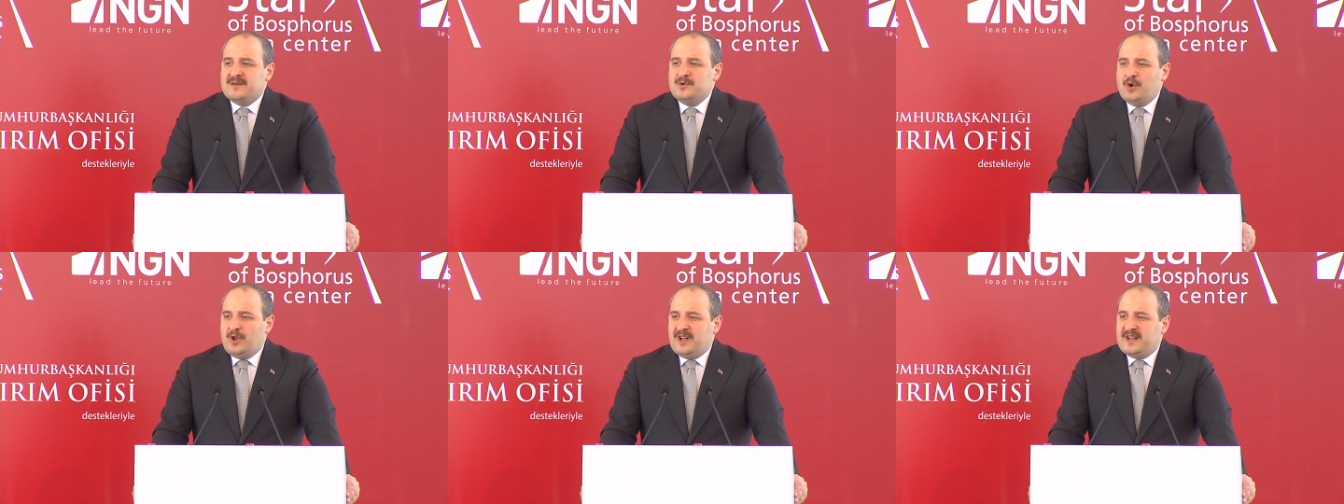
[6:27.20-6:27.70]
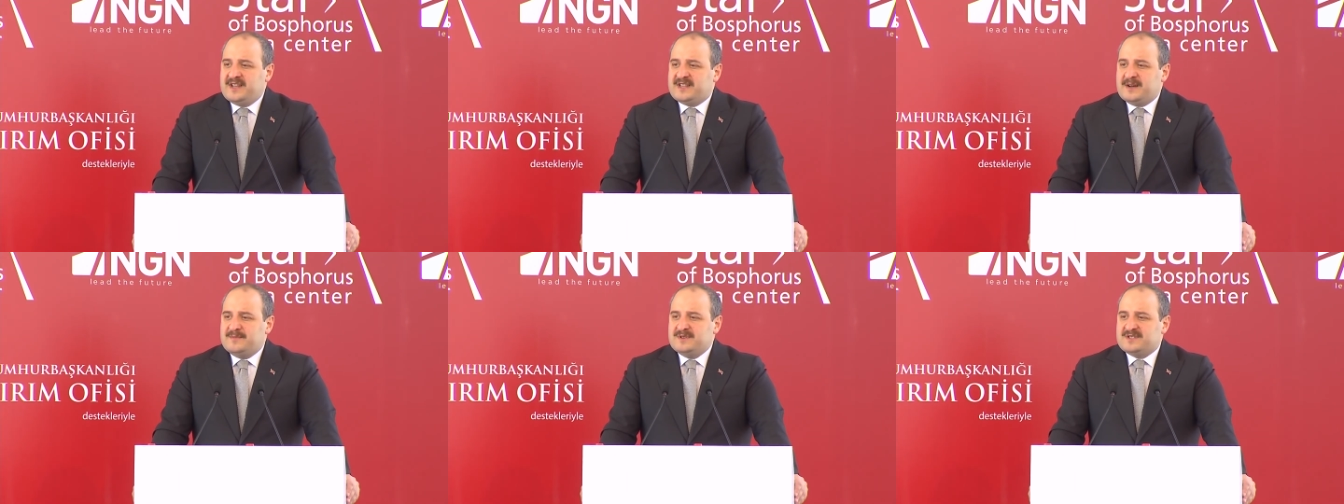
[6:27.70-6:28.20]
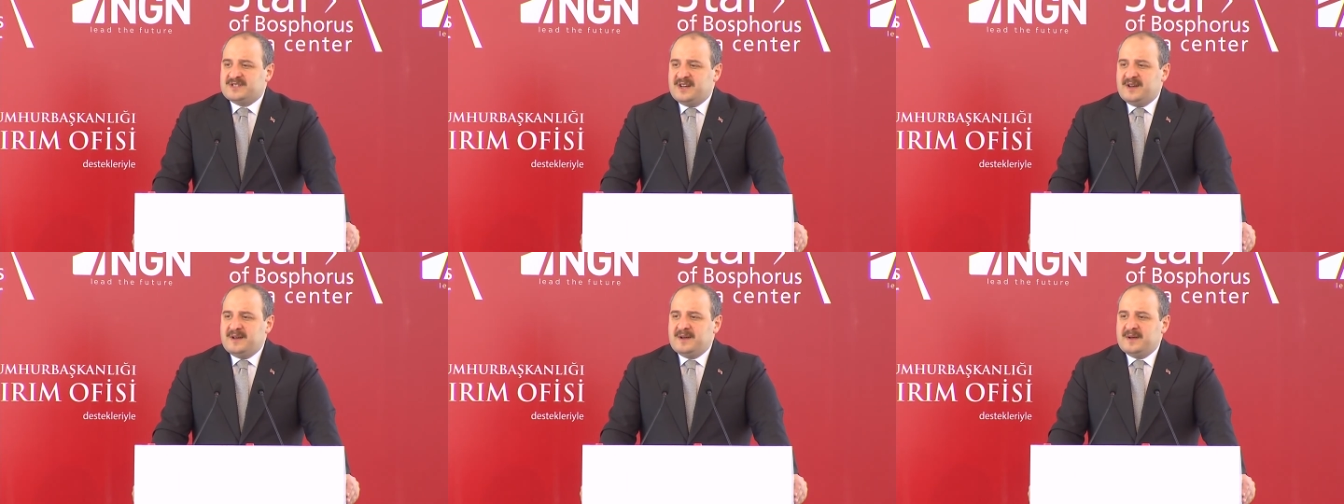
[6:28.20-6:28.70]
yol
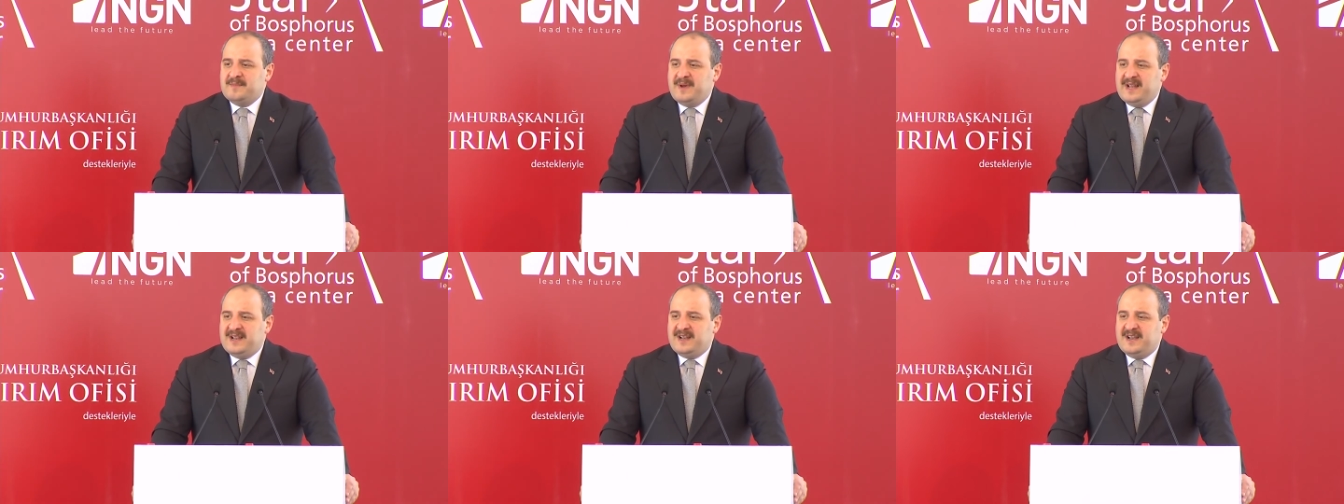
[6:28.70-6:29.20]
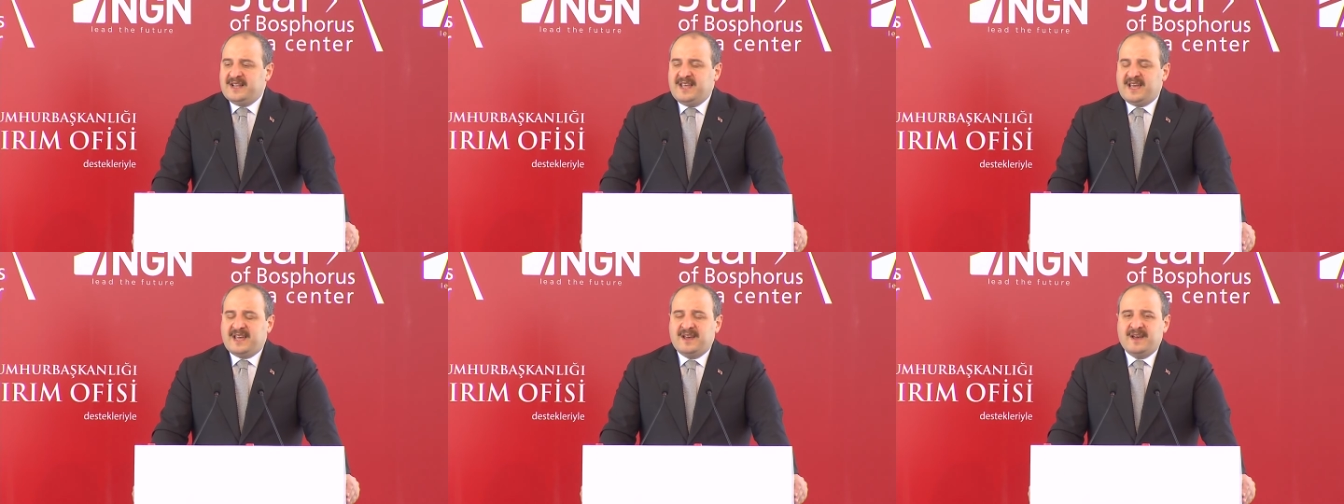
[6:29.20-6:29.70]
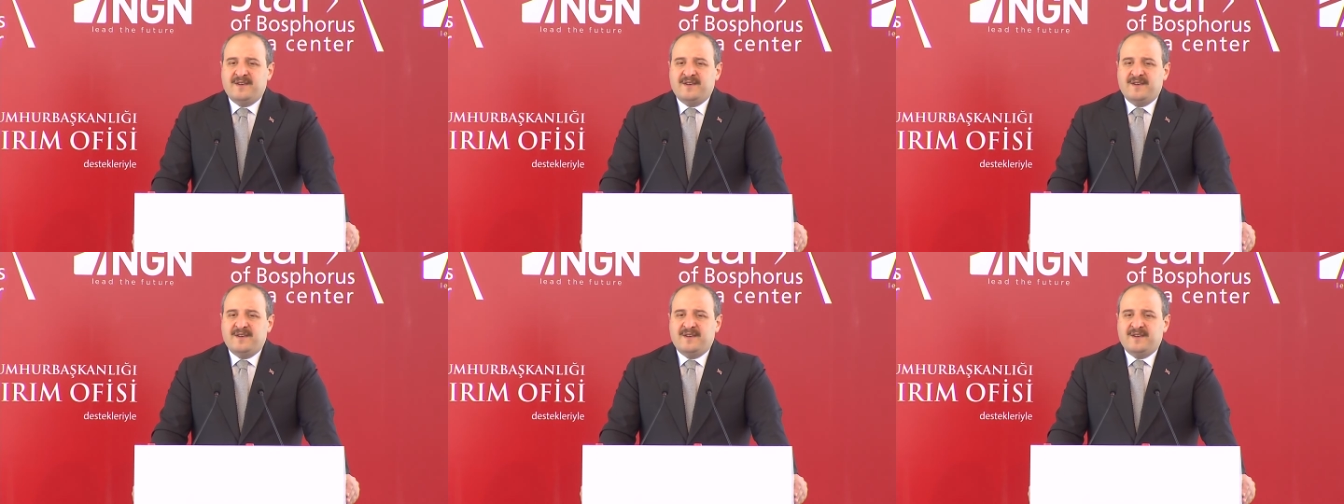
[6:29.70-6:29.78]
haritamızı belirledik